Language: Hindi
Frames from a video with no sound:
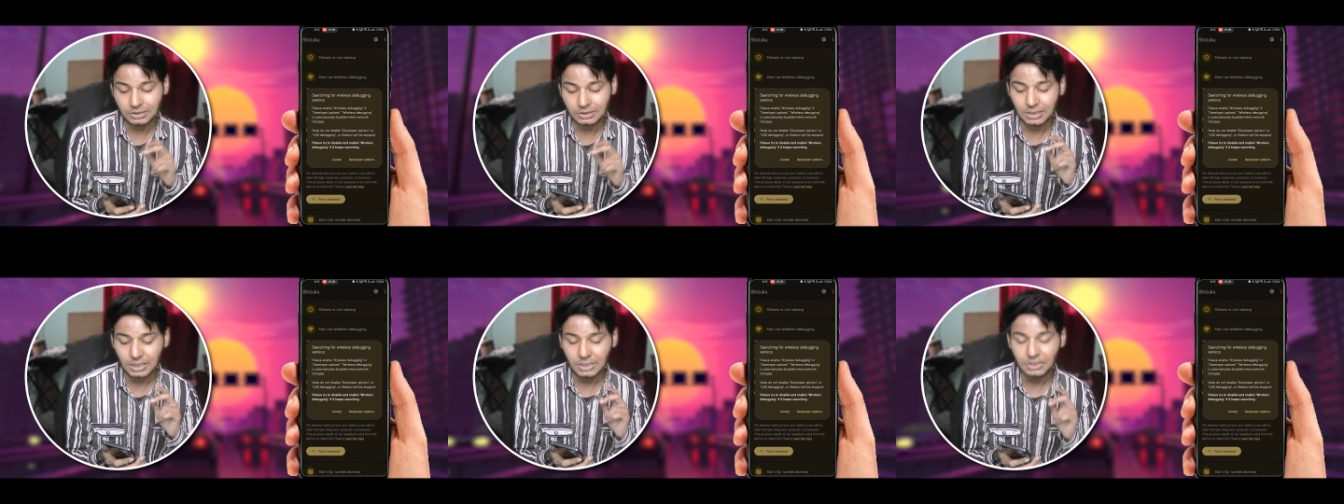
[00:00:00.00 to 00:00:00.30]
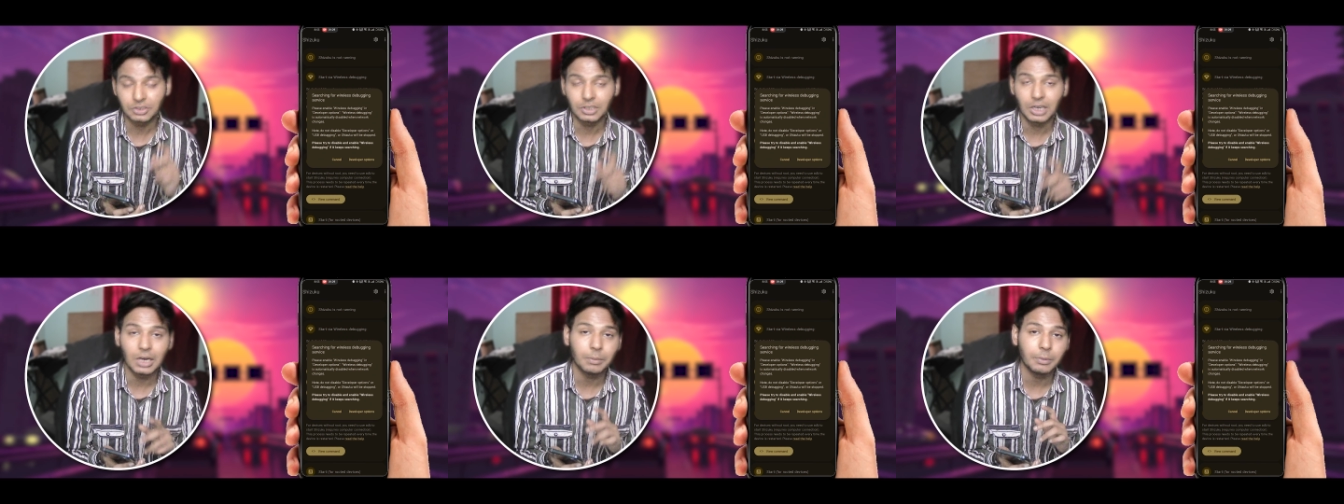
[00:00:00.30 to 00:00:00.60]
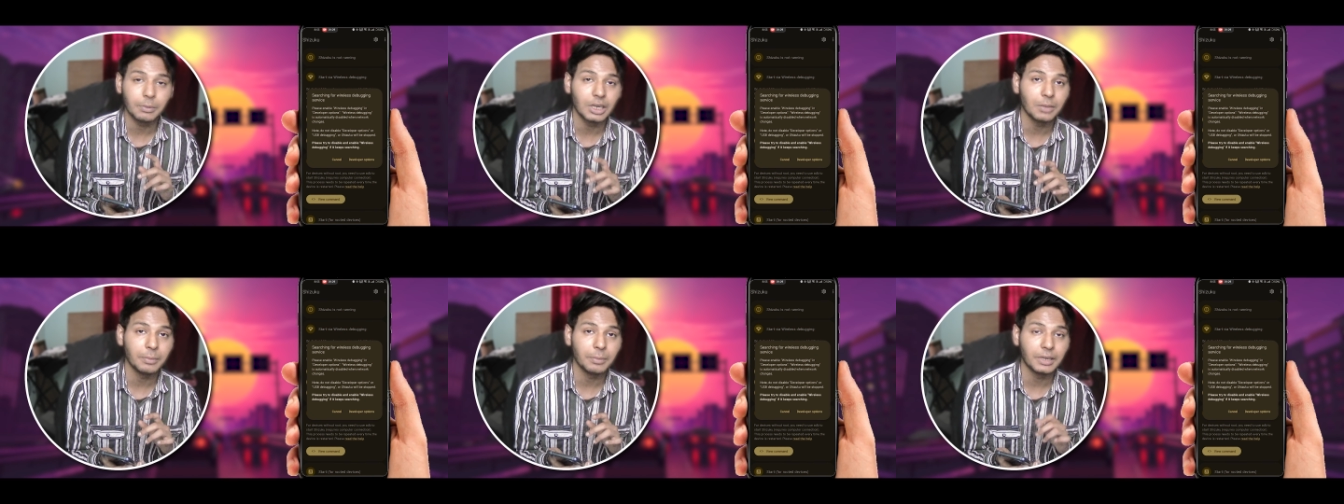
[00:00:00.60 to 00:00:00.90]
सीधा स्टार्ट
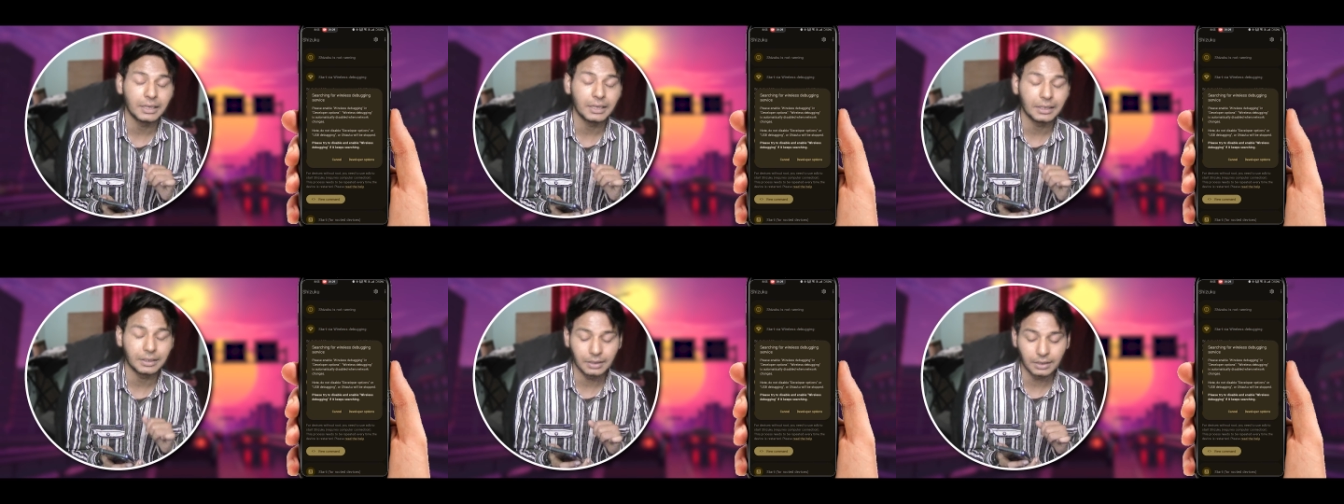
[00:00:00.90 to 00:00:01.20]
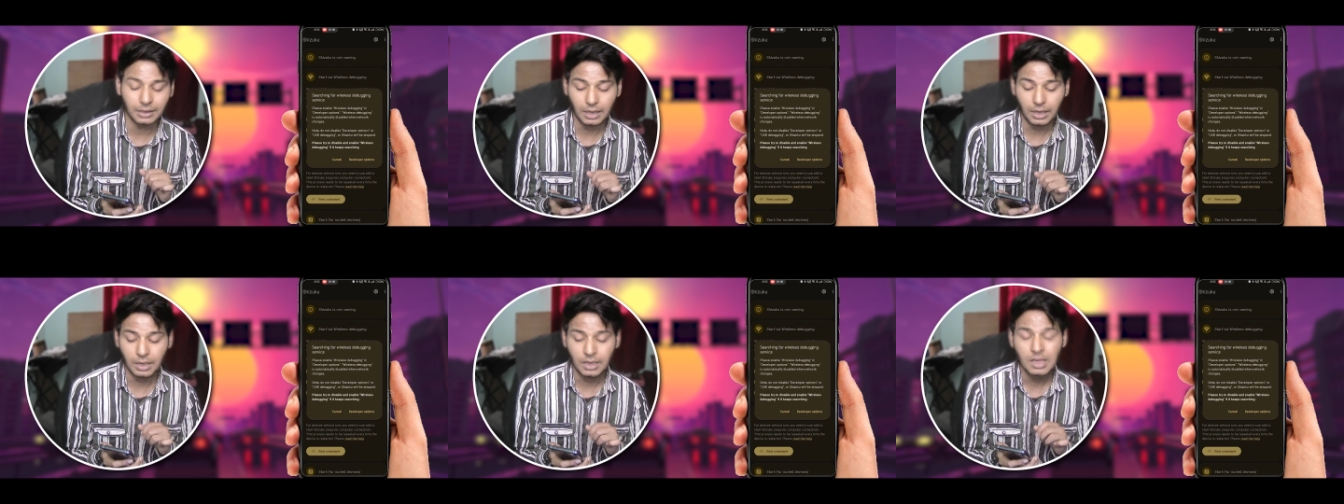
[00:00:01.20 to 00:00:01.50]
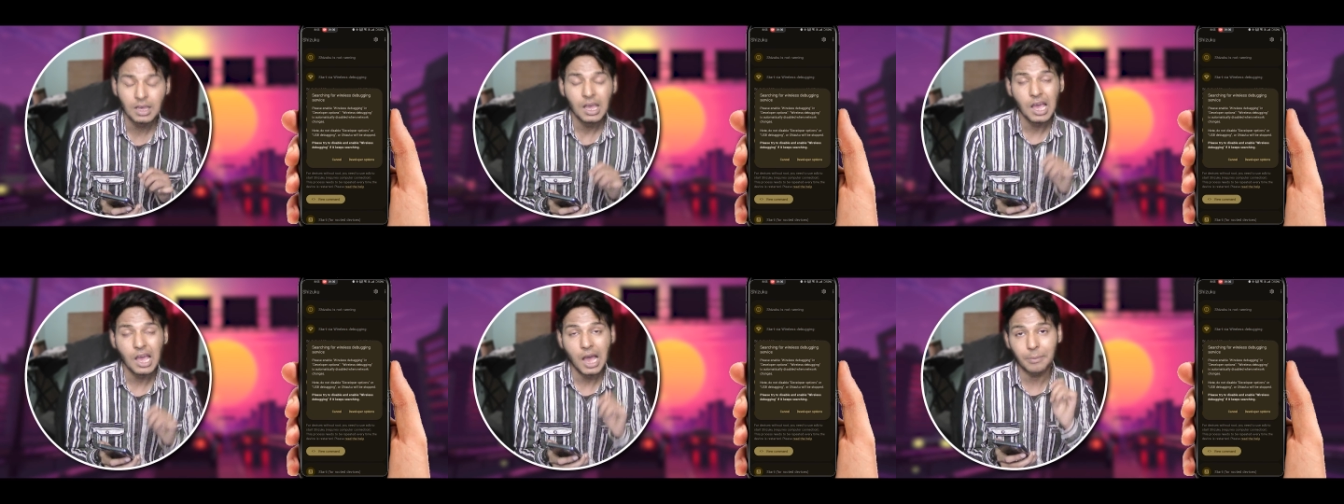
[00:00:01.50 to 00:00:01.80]
बटन पे क्लिक करना
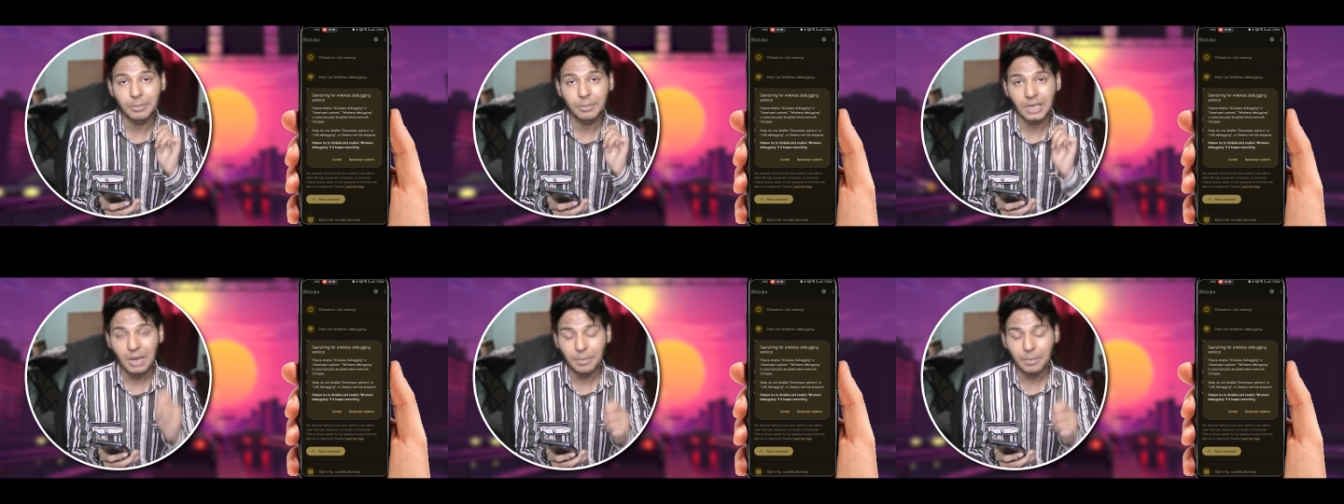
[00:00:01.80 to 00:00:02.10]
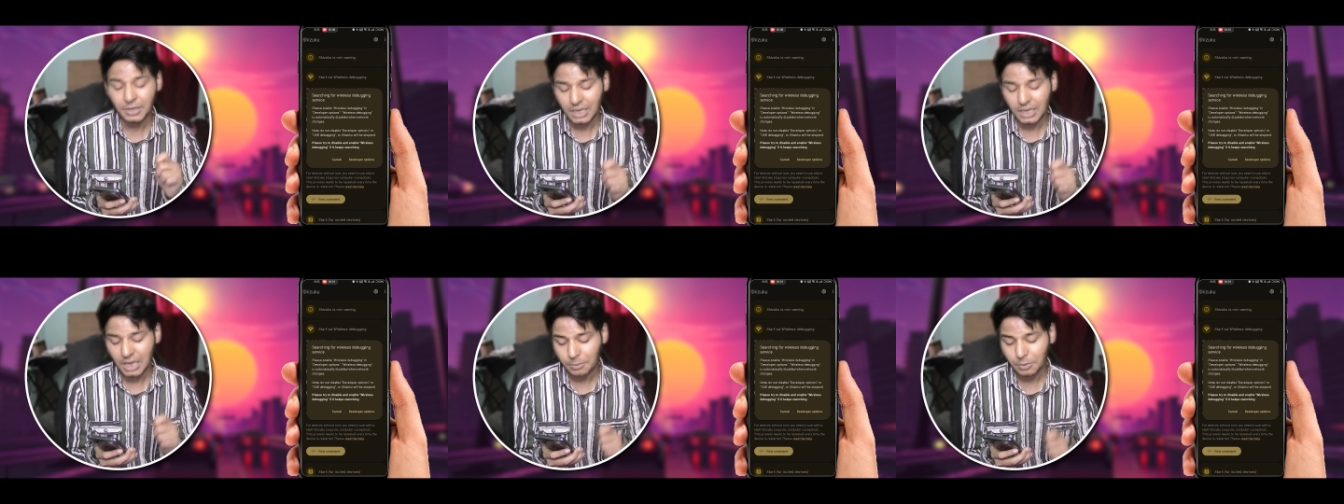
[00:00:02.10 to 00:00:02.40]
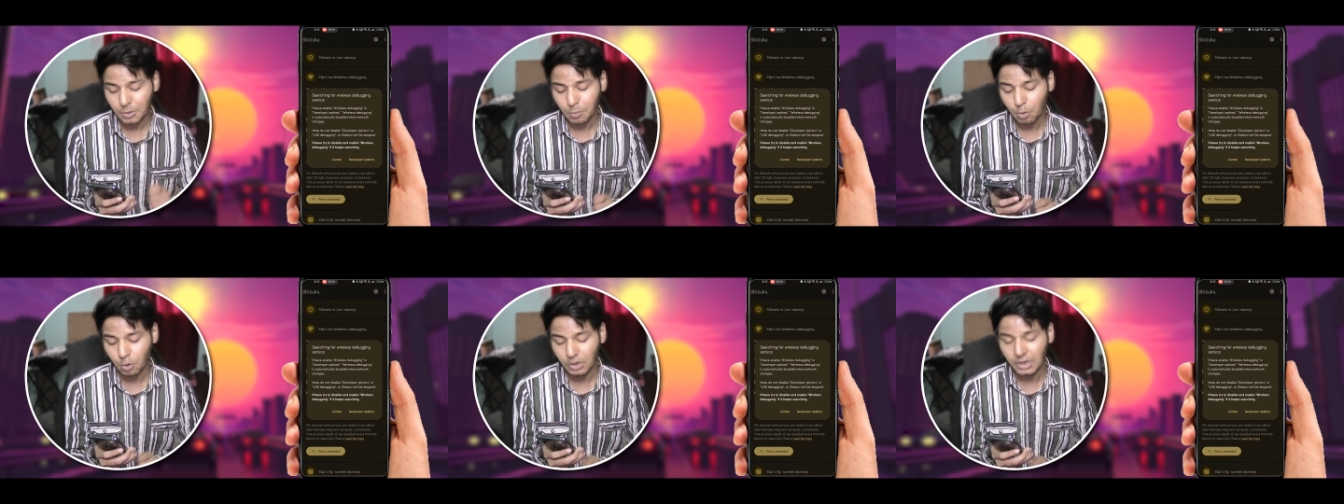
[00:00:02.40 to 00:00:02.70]
है अब यहाँ पे ये यह
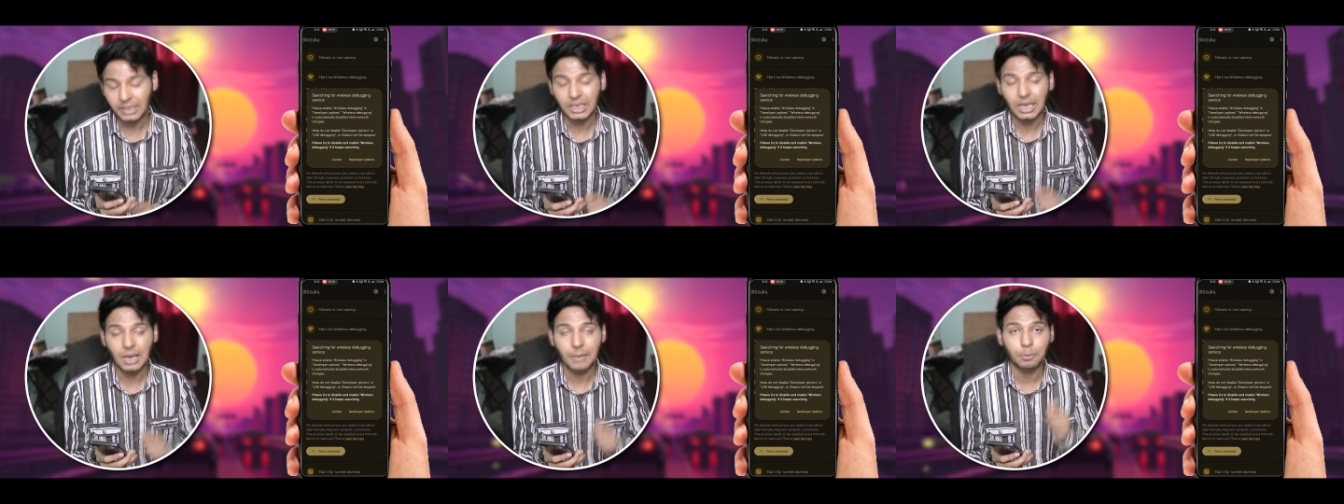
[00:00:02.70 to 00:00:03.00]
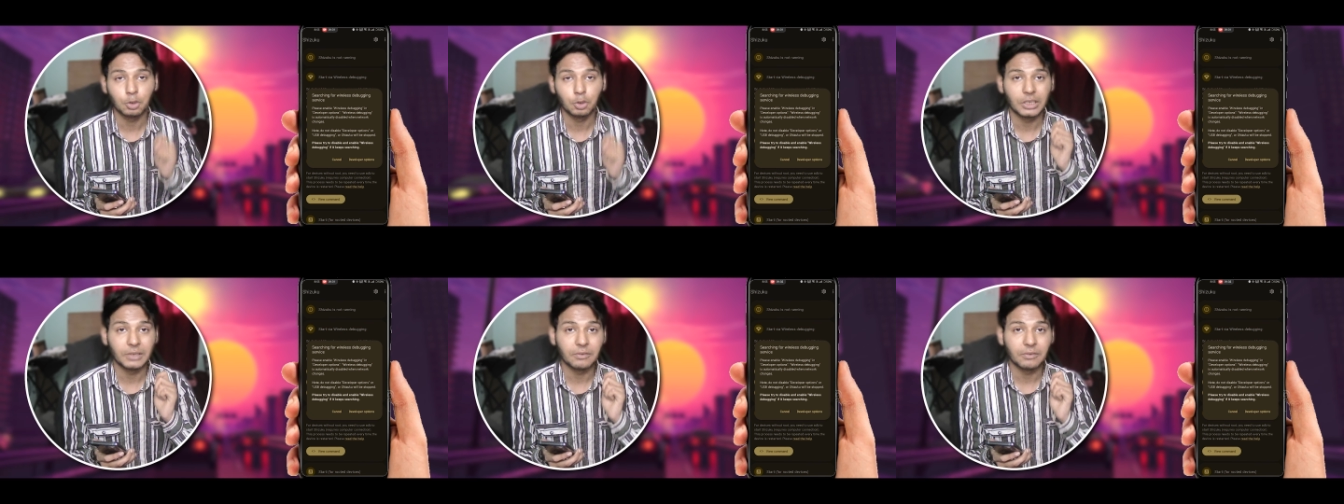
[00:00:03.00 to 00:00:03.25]
आपको बोल रहा है कि आपको